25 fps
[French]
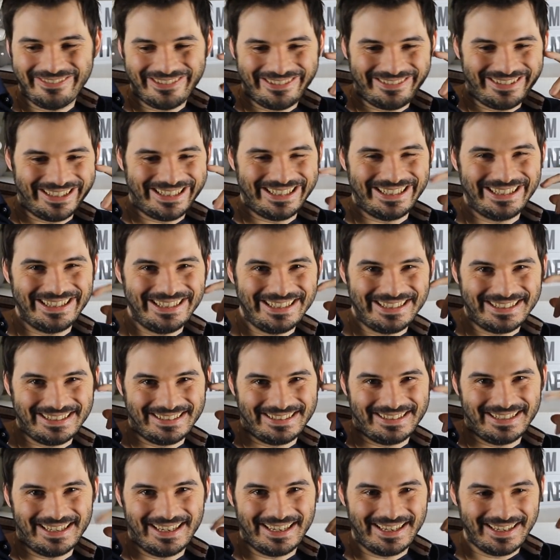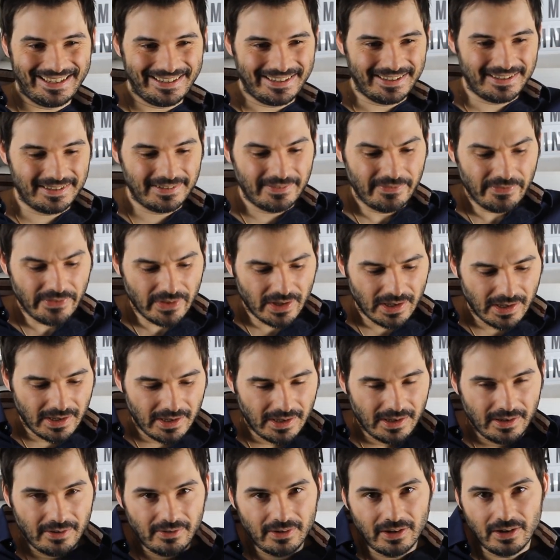pourquoi tu dis ça
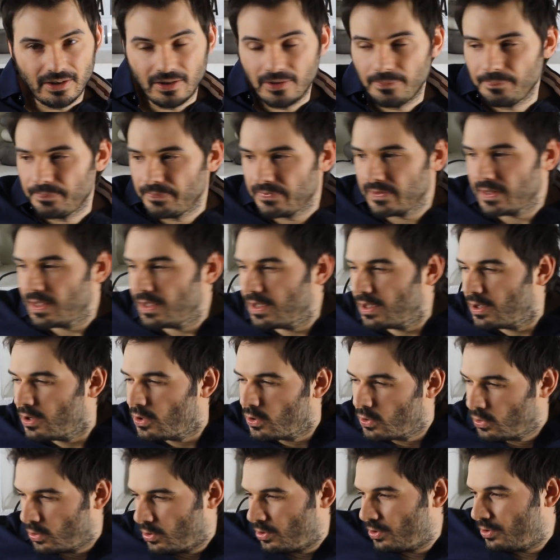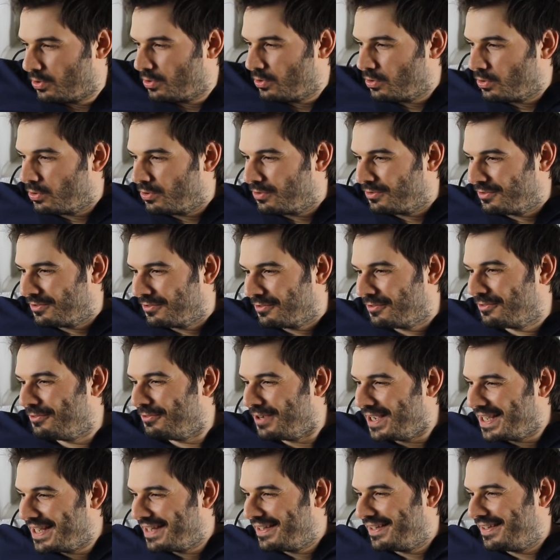Voilà. Hein
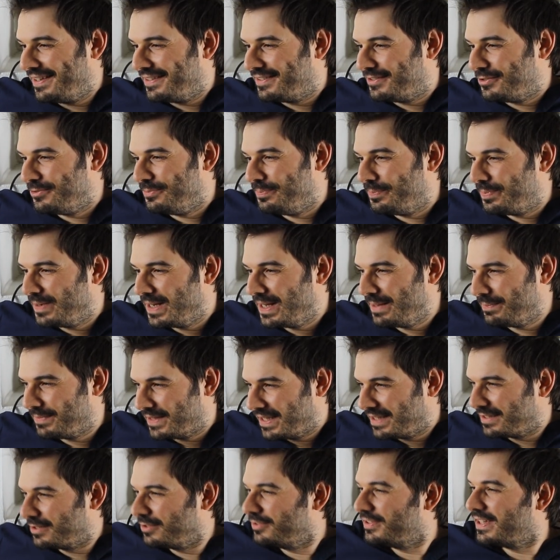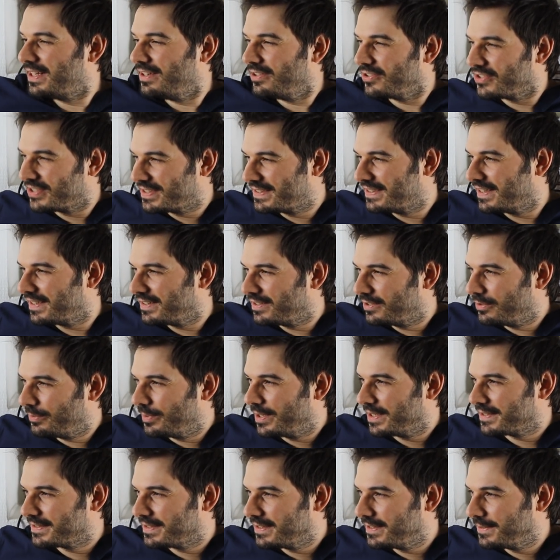ouais, tu me plais, peut-être que tout à l'heure j'essaierai de
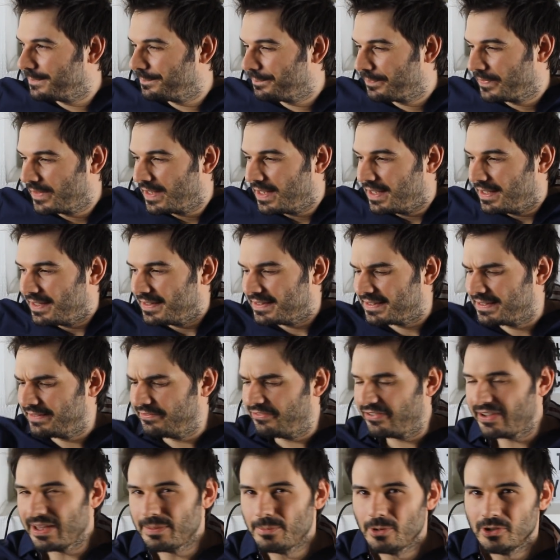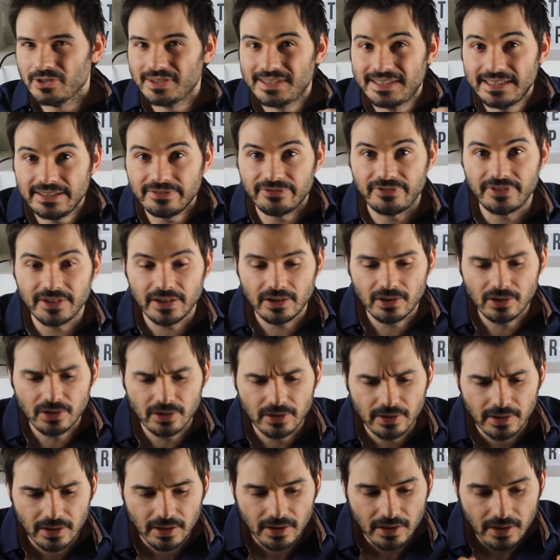t'embrasser. C'est vraiment
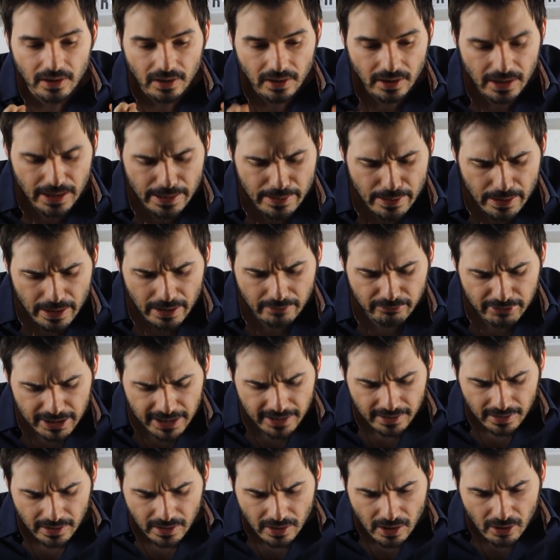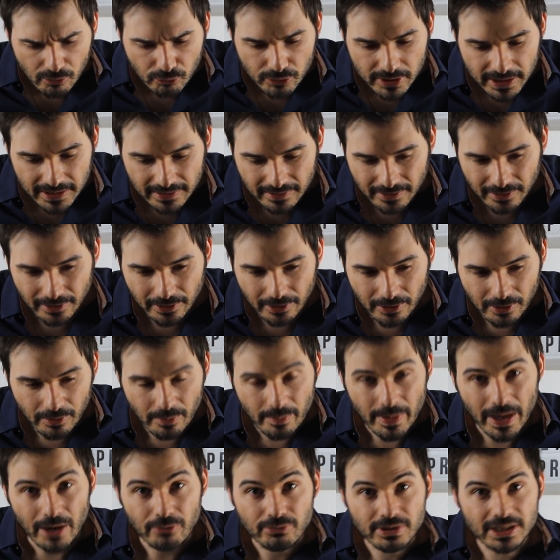différent. Et, oui, oui, euh,
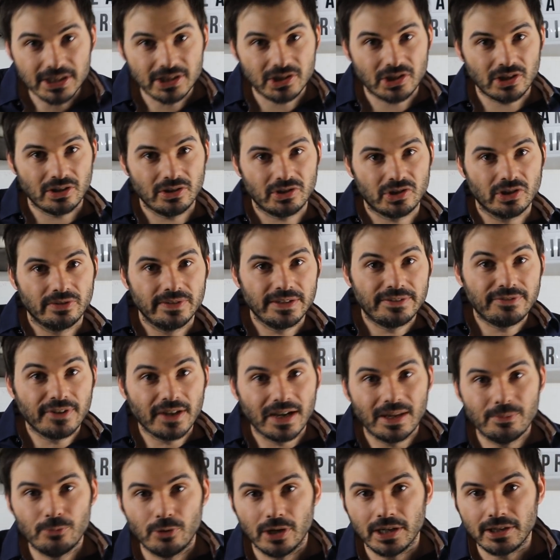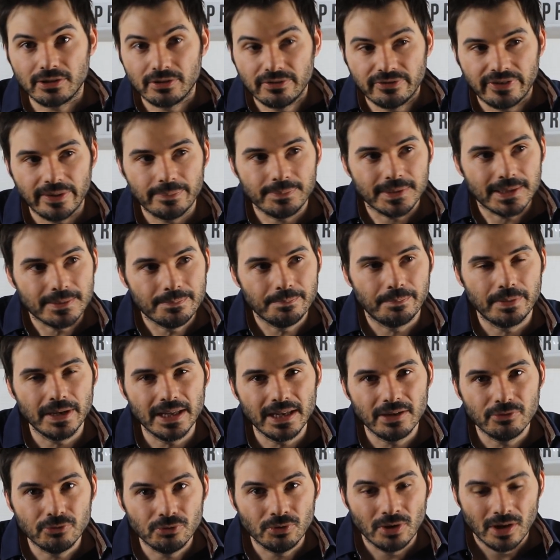bah oui, j'ai envie de faire l'amour avec une femme qui me
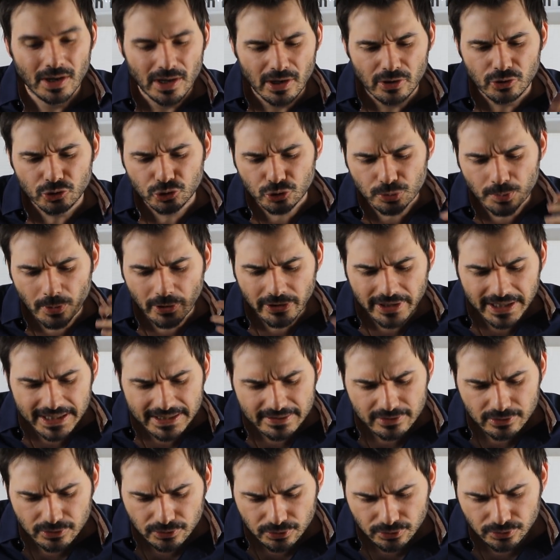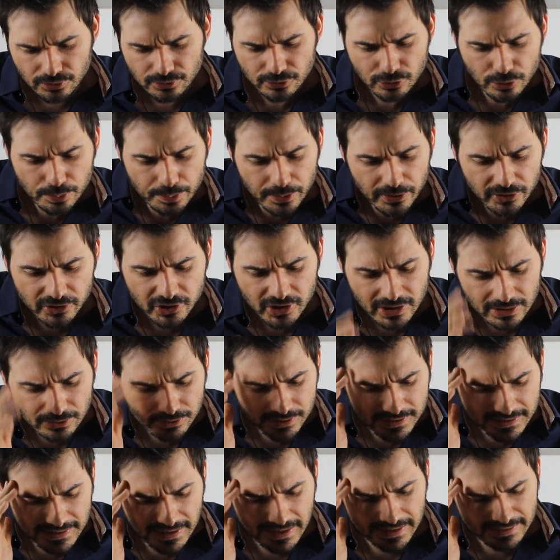plaît, ou je m'en excuse de penser au
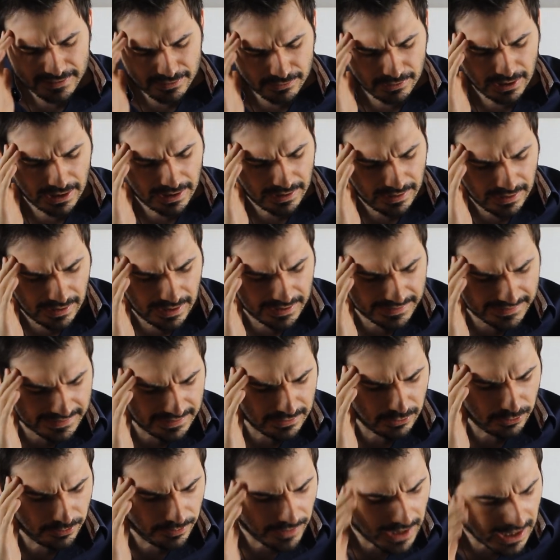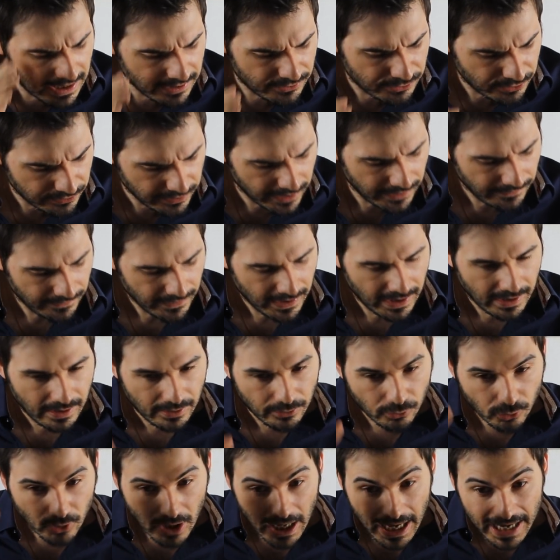sexe, oh là là, c'est le mal, tu vois.
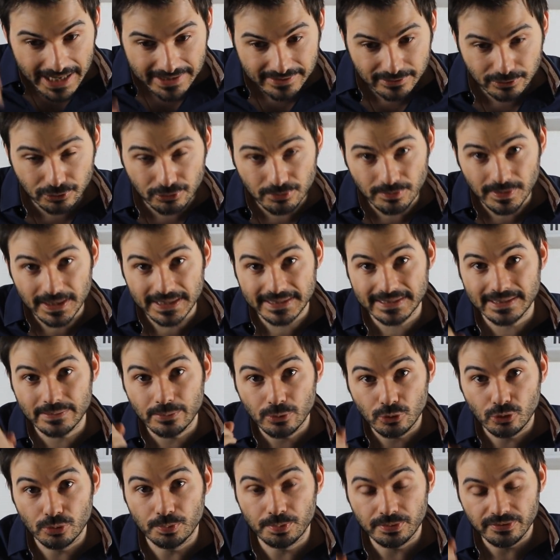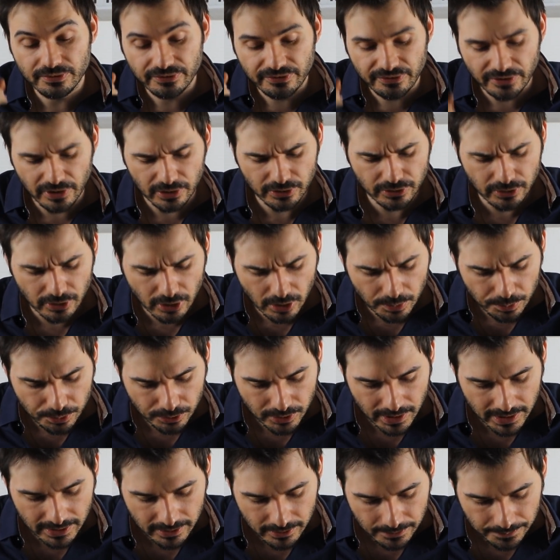Donc assumer, c'est beaucoup plus vendeur
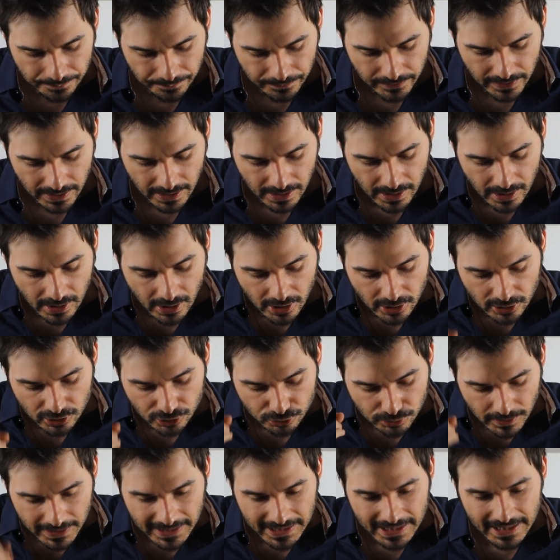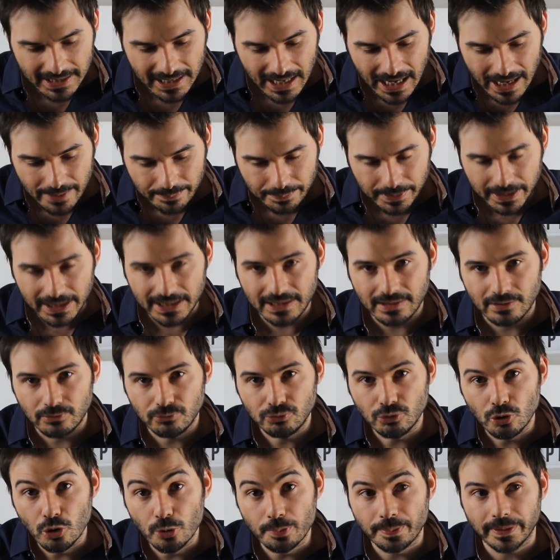pour un homme. Soyez un prix,
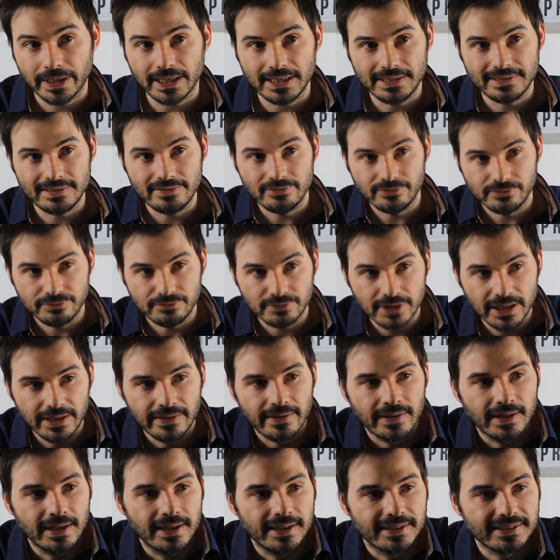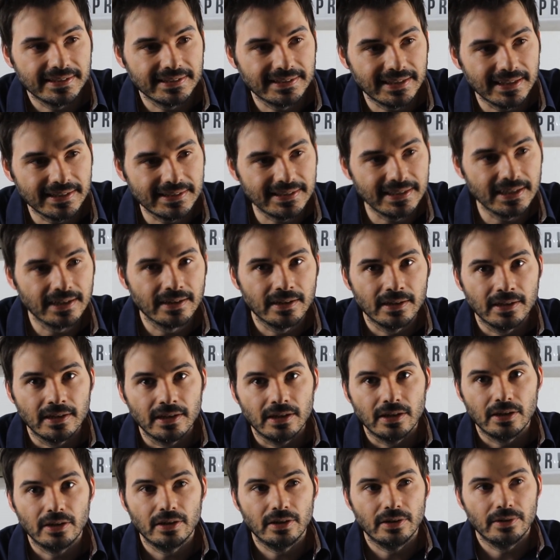ou le prix si vous voulez. C'est-à-dire,
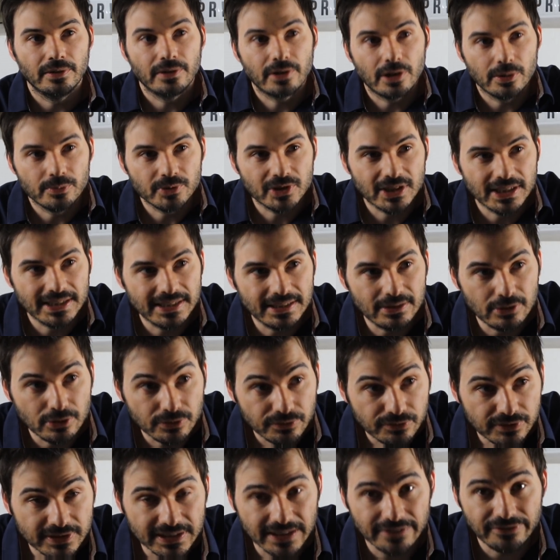euh, comme j'ai dit, ne vous